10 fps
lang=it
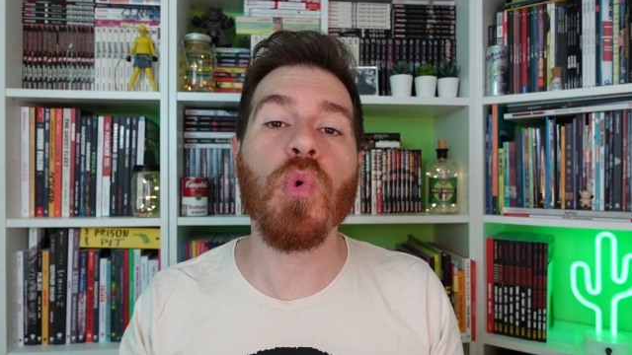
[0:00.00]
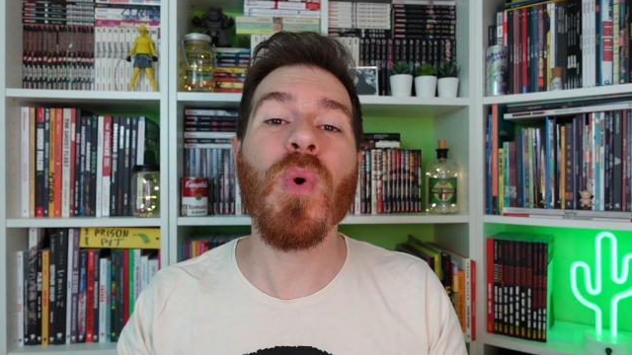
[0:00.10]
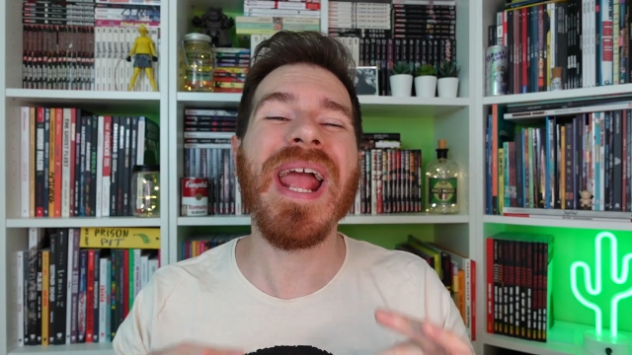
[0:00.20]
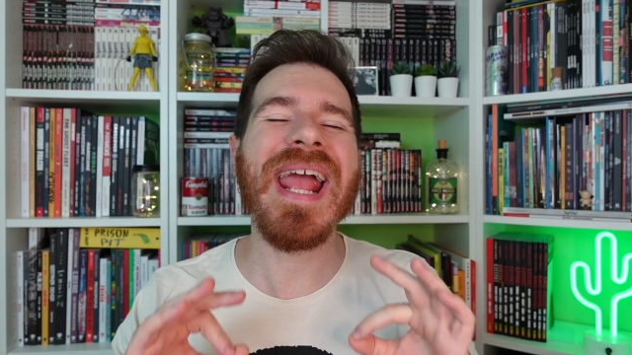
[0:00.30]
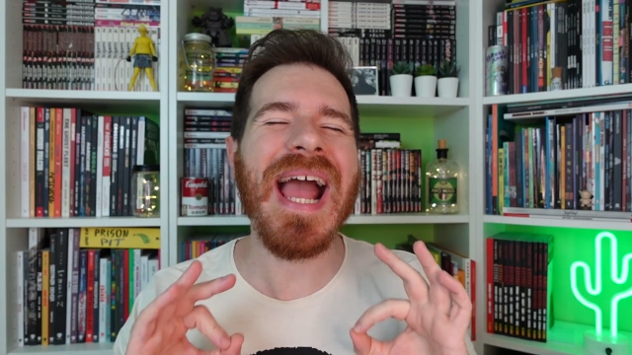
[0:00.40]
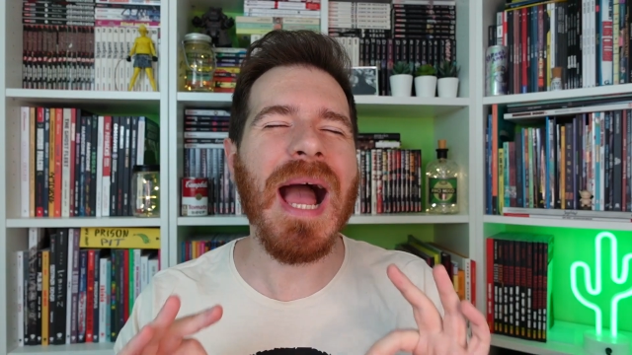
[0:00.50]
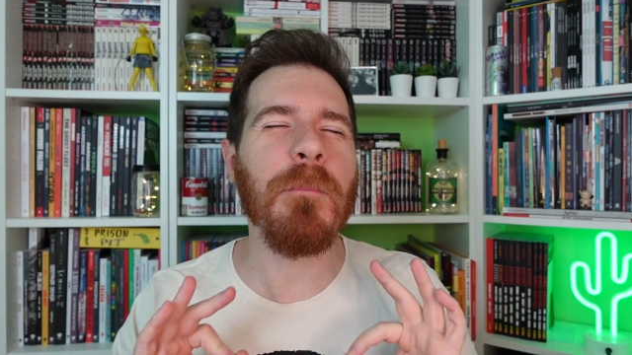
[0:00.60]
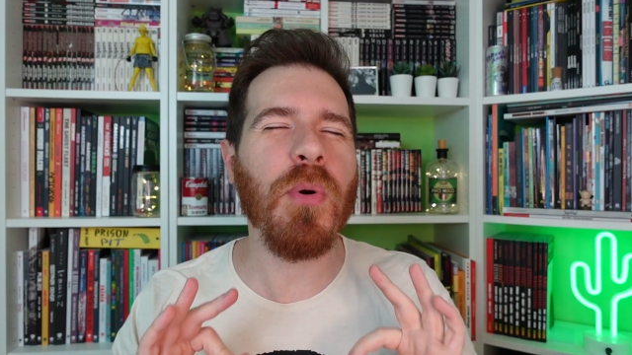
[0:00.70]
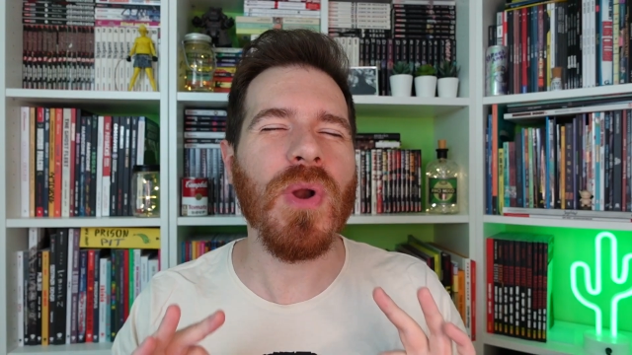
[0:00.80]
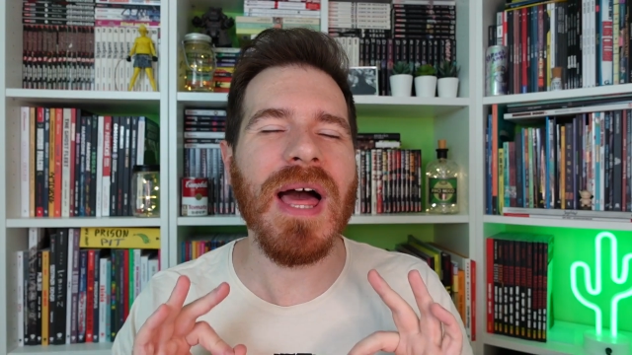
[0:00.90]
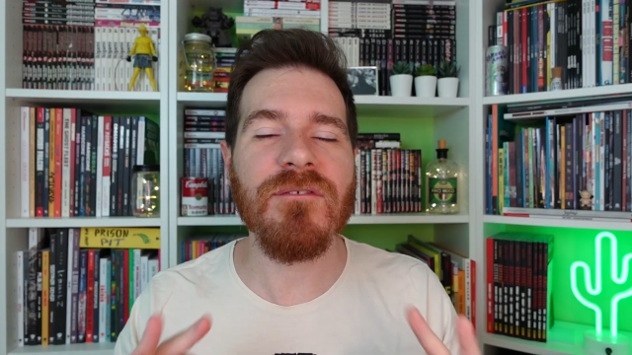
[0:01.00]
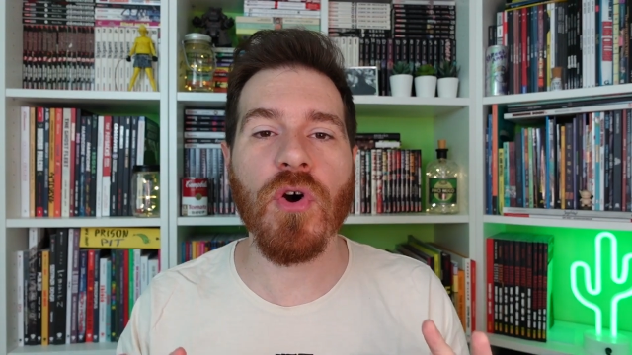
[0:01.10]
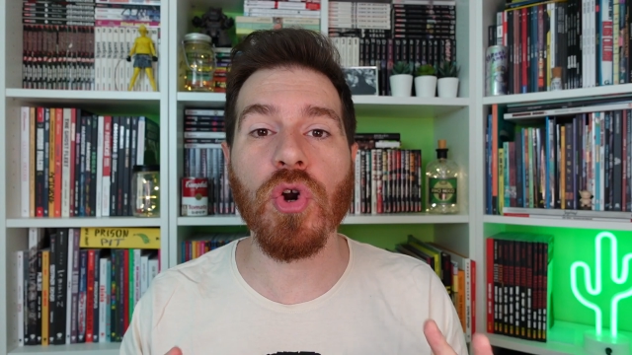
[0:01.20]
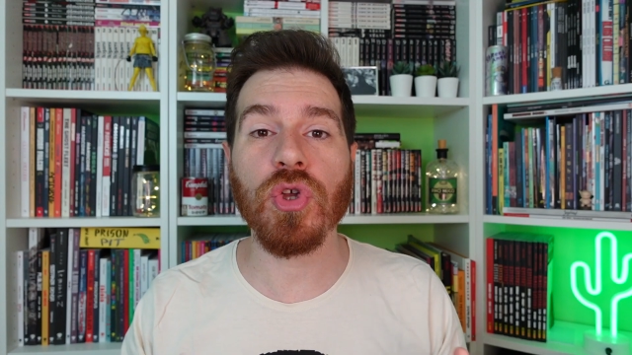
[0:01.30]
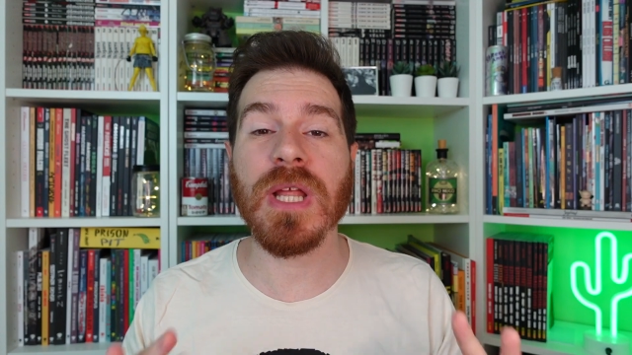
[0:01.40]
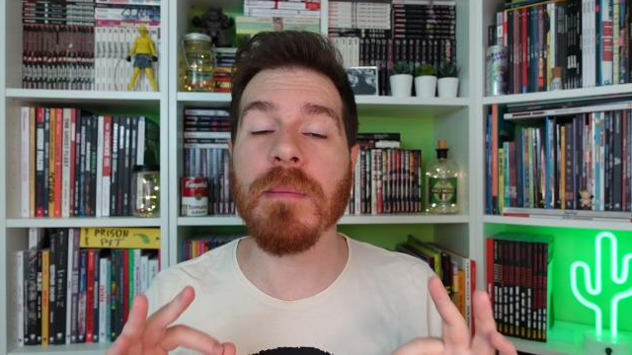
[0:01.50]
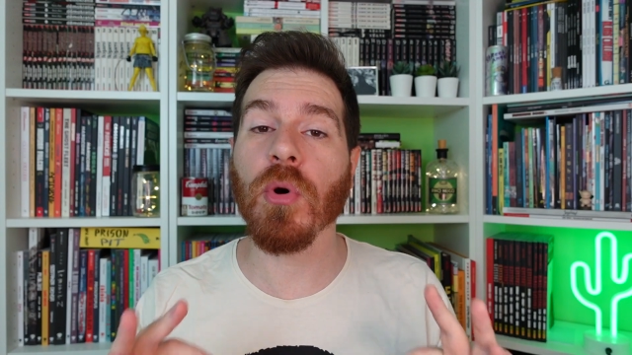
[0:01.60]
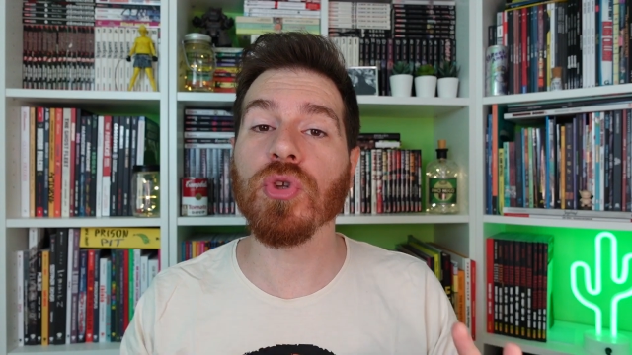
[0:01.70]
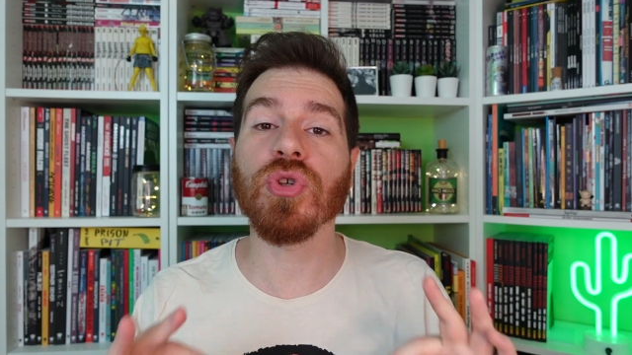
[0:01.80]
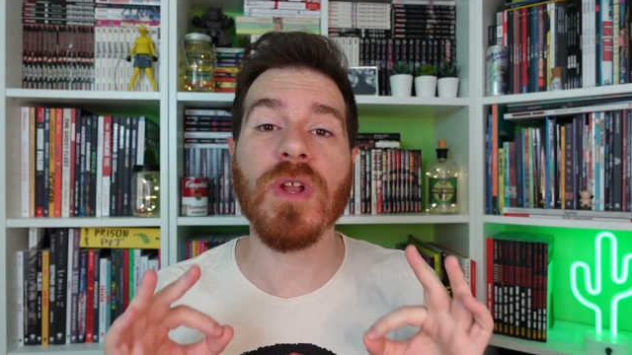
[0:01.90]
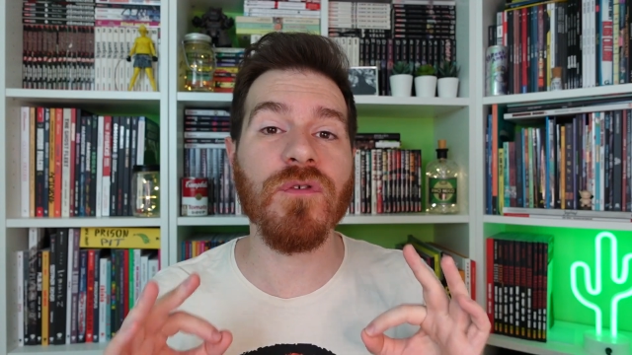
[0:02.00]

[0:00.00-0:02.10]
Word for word: un capolavoro del mondo del